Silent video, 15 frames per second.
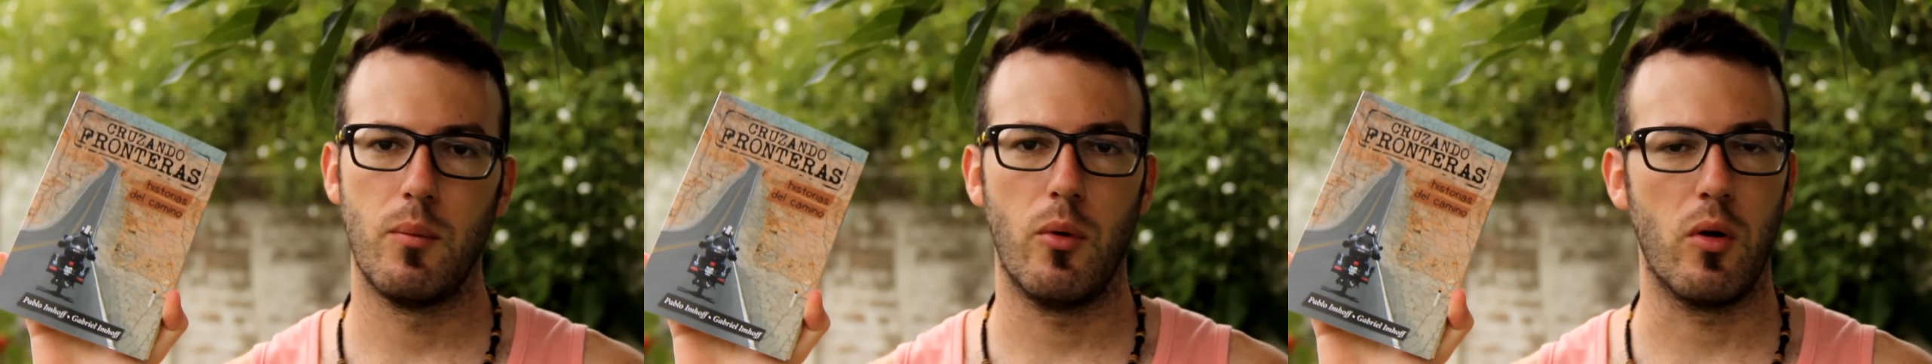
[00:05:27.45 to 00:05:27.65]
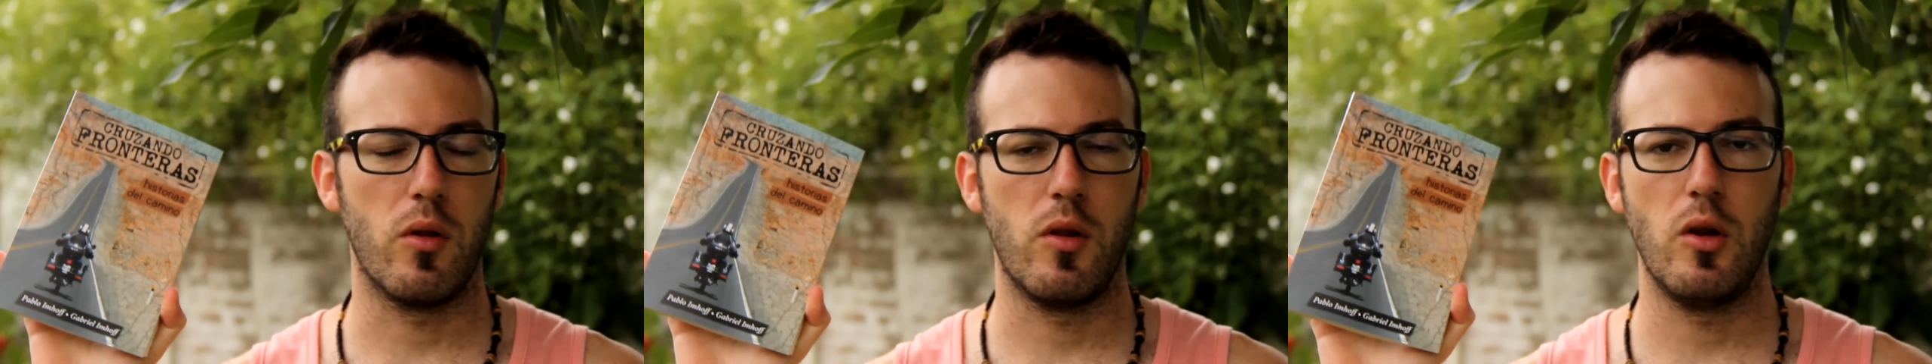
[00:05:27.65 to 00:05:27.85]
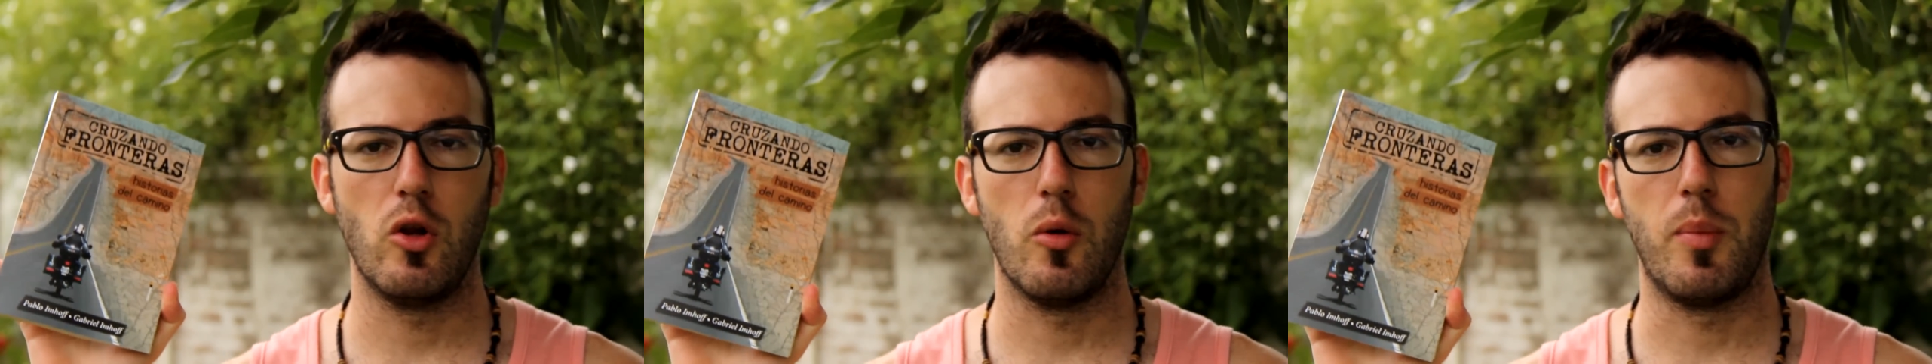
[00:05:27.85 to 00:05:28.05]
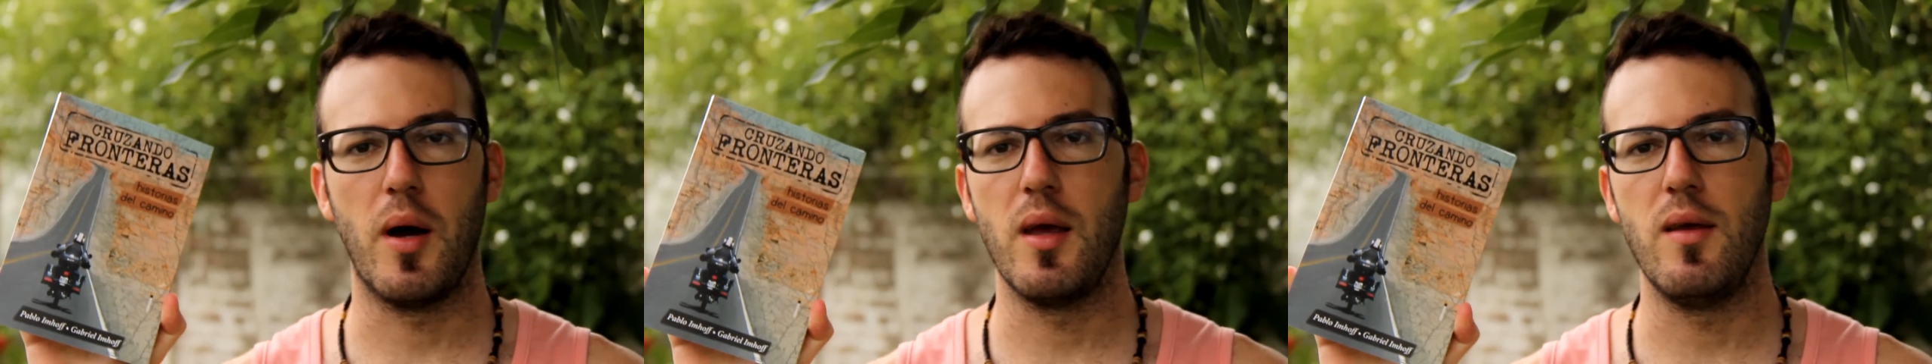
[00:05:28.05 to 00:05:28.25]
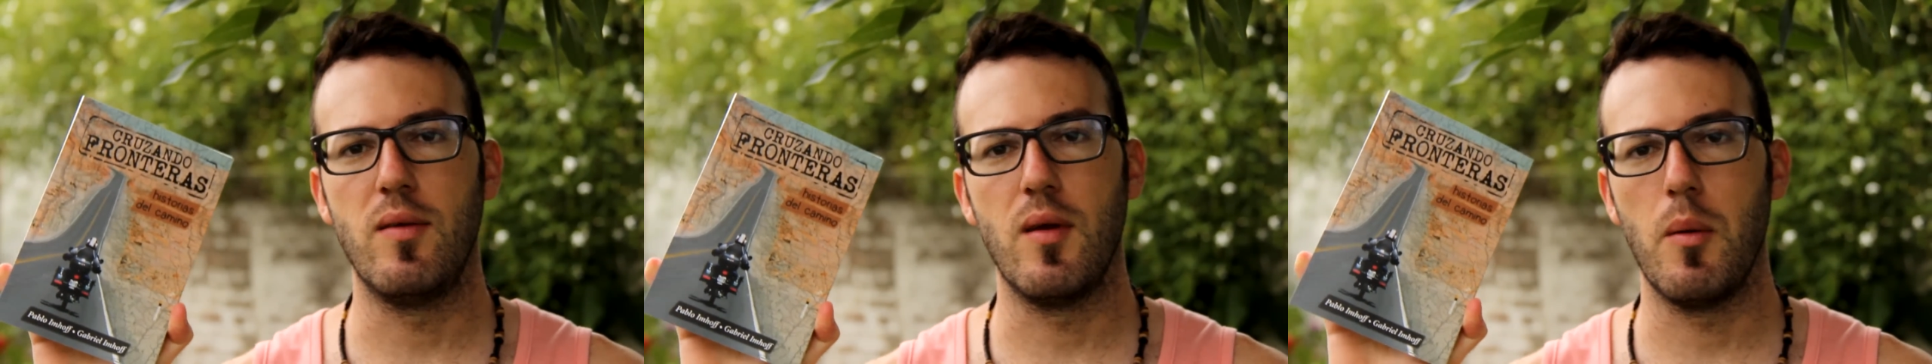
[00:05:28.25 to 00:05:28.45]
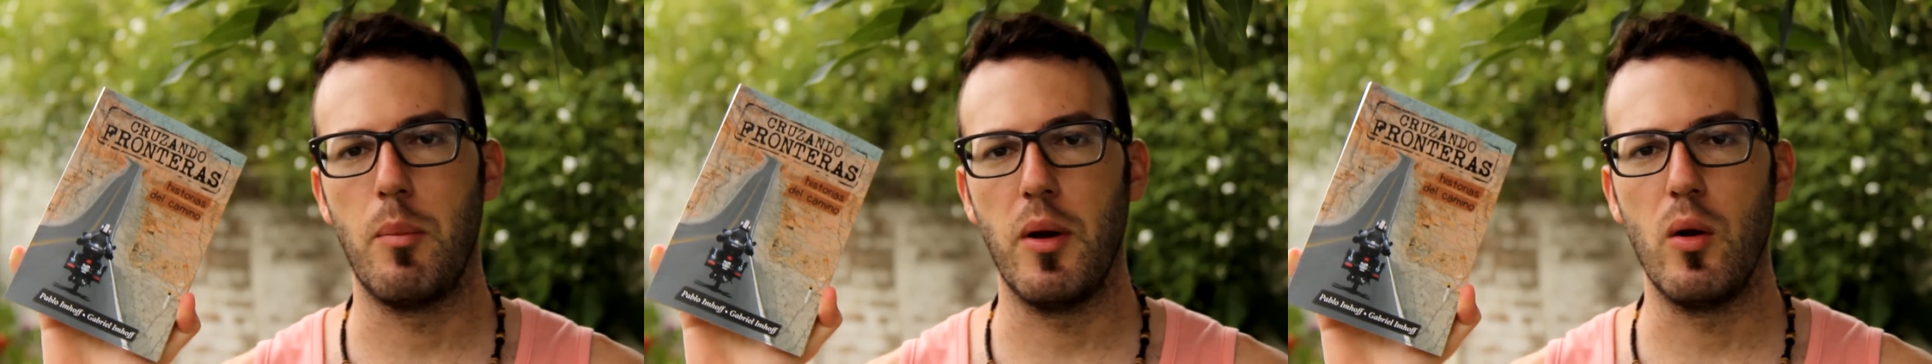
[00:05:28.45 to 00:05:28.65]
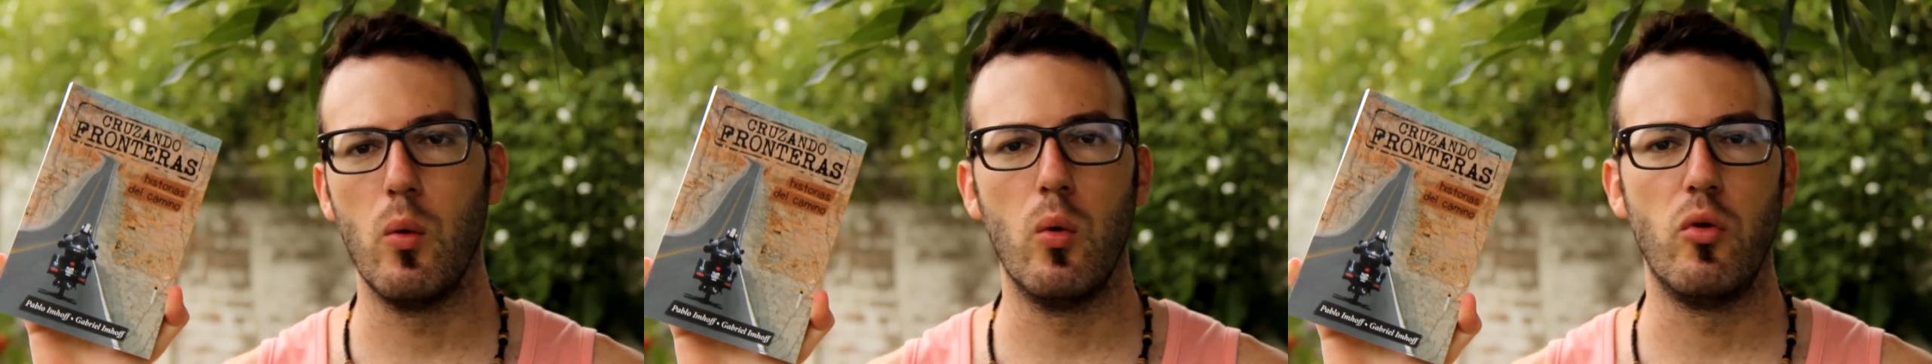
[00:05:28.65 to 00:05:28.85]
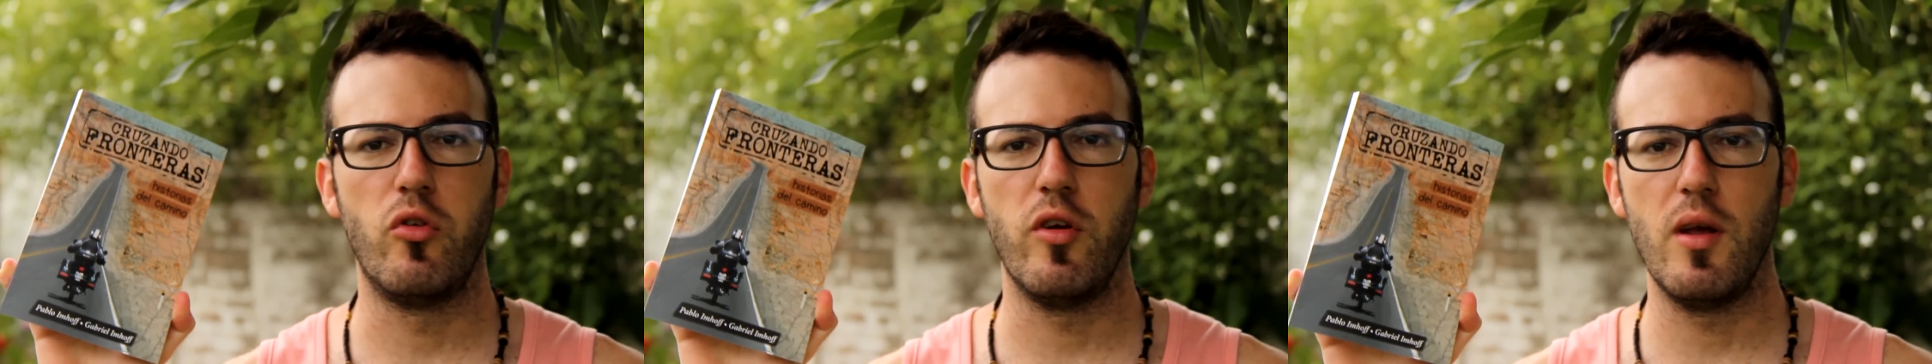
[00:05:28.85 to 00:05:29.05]
por distintos países,
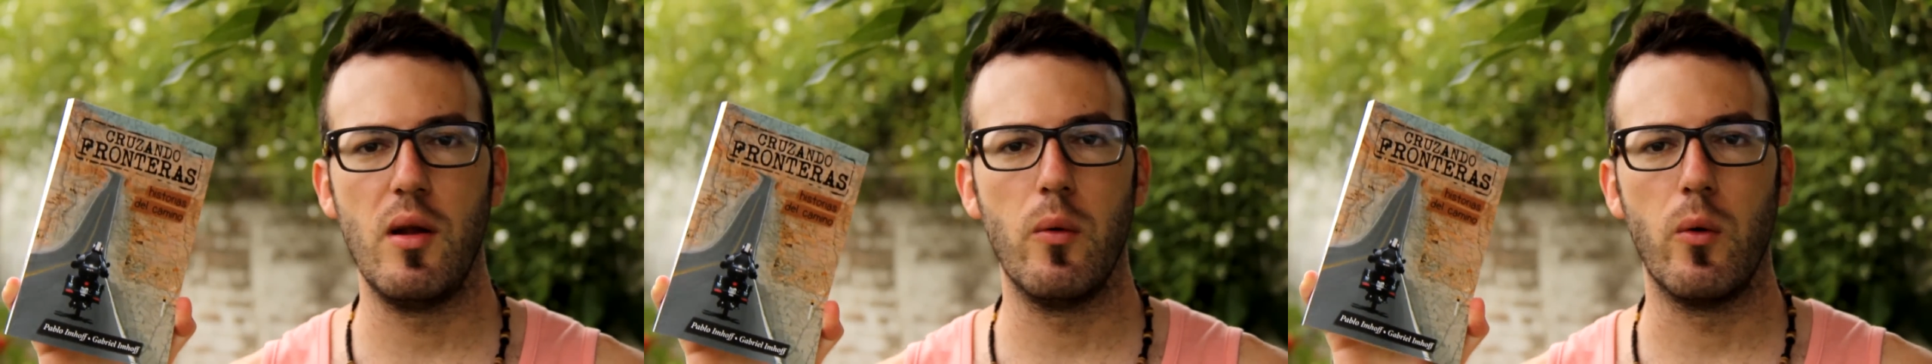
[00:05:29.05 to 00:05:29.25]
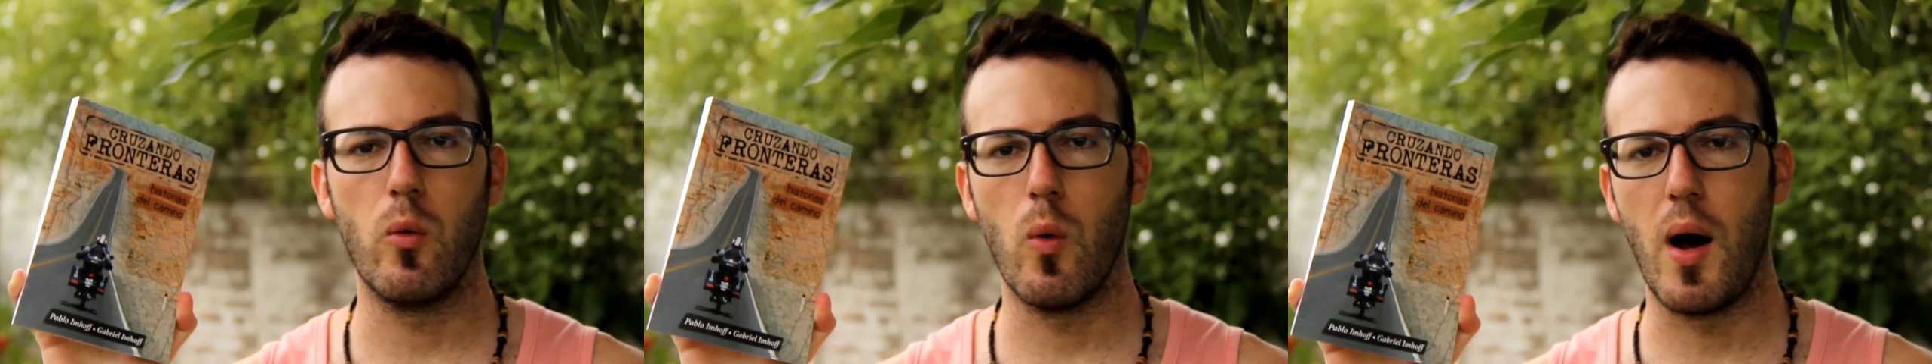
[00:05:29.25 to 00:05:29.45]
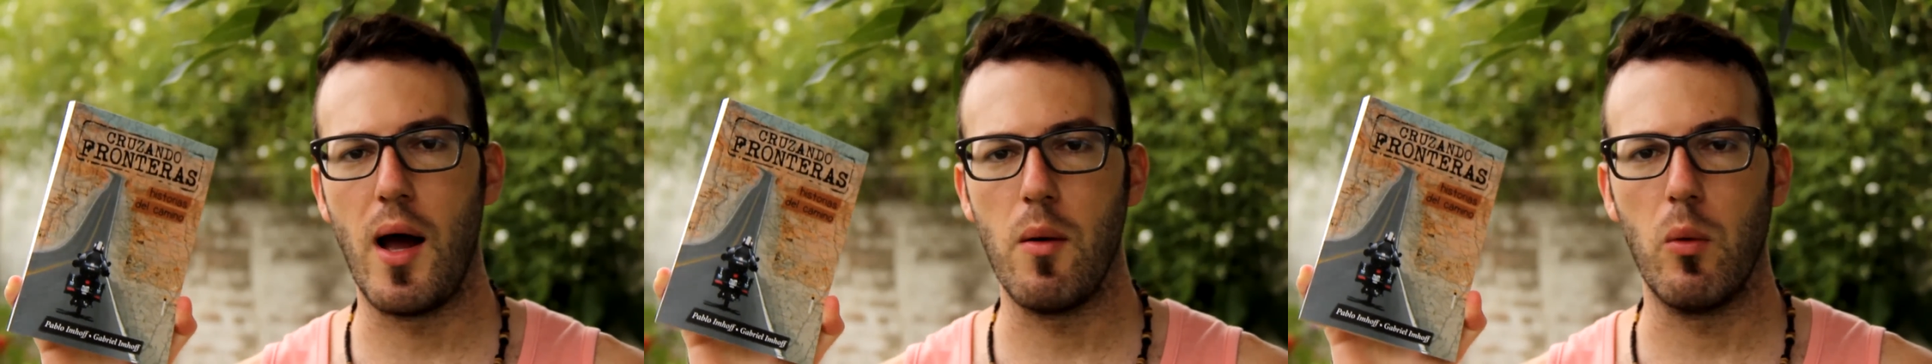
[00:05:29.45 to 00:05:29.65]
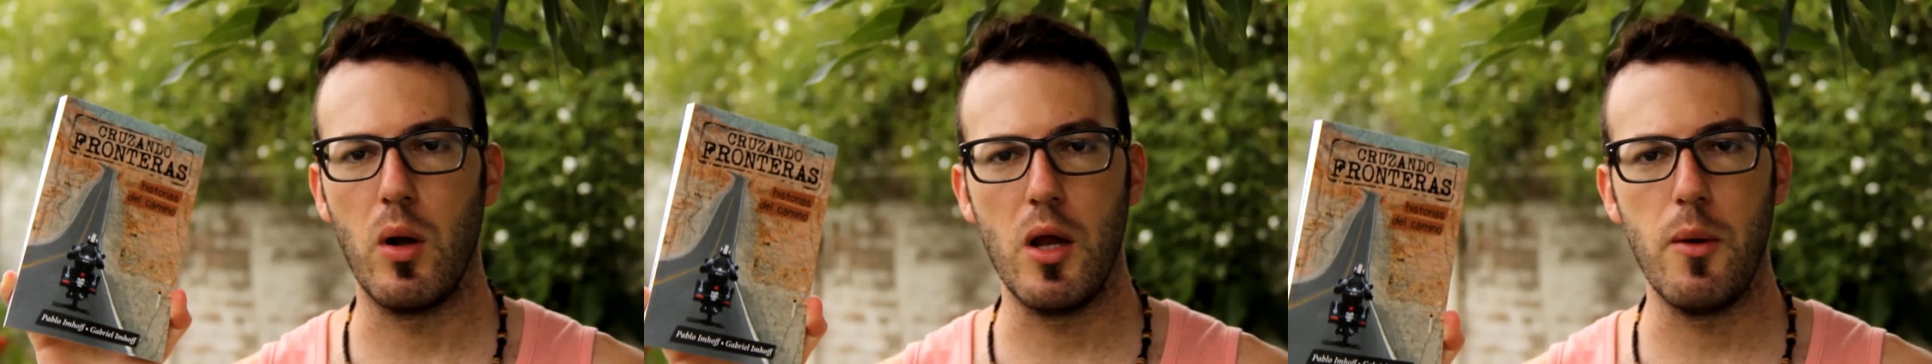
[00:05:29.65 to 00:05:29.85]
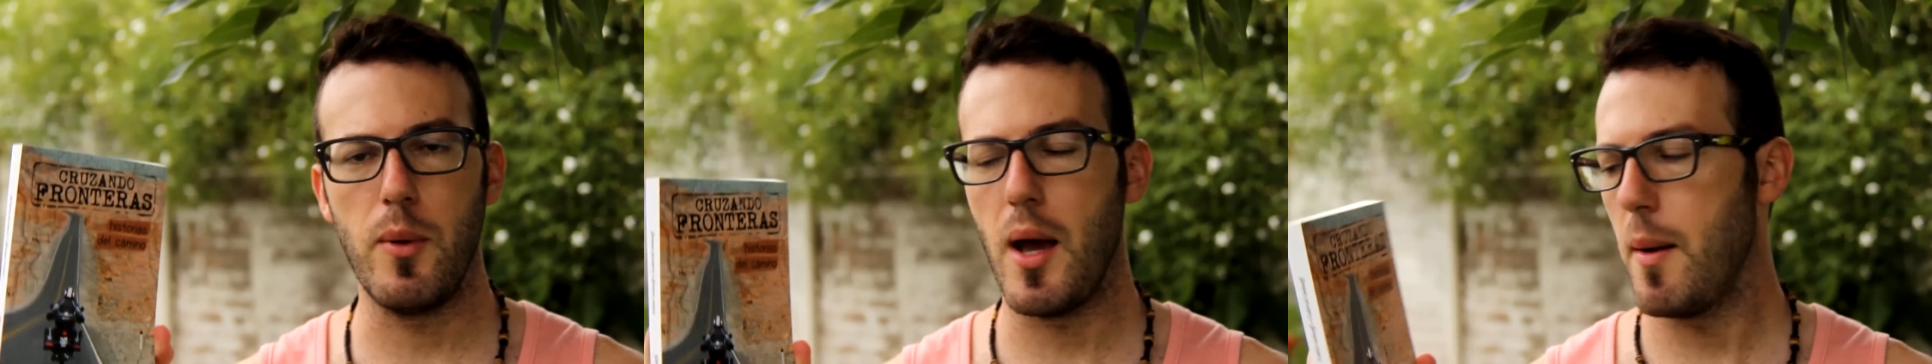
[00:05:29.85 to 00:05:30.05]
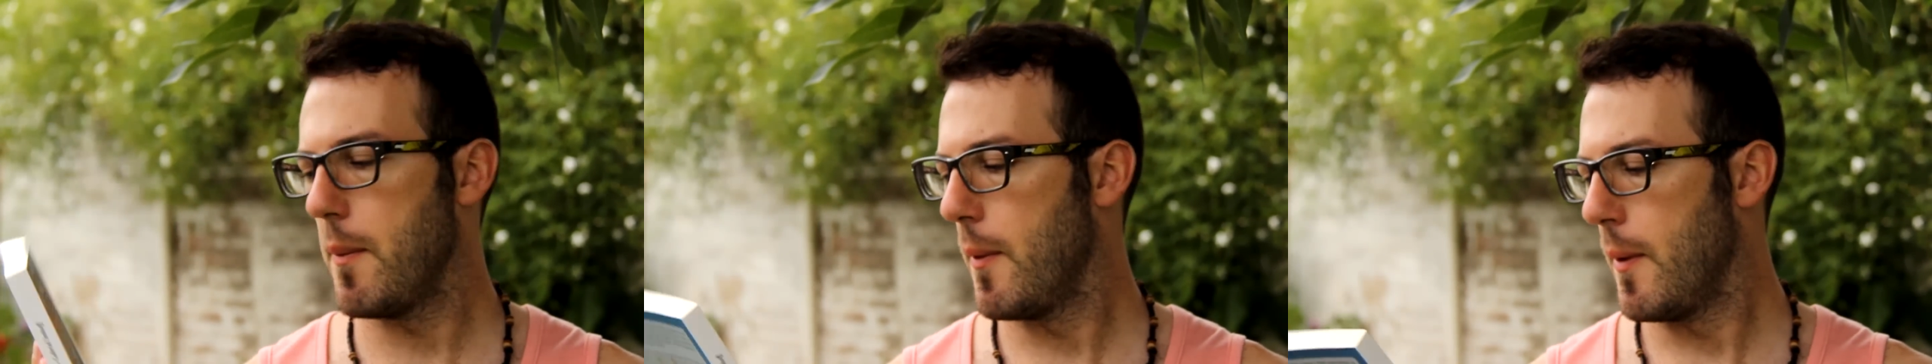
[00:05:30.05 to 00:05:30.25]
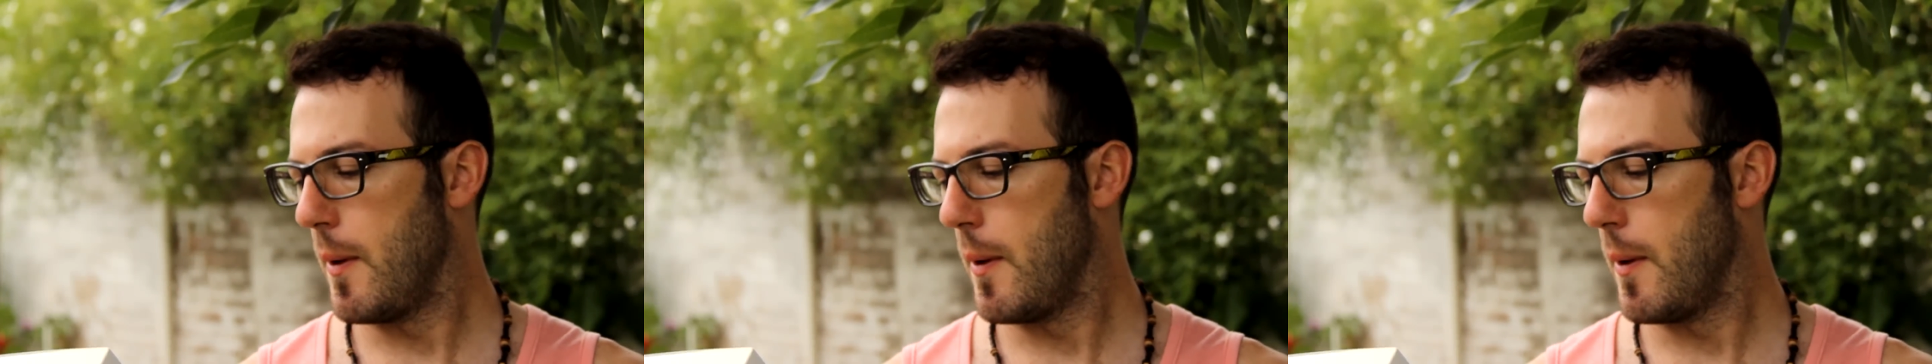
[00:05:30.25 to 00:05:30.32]
Perú, Chile, Uruguay, Bolivia.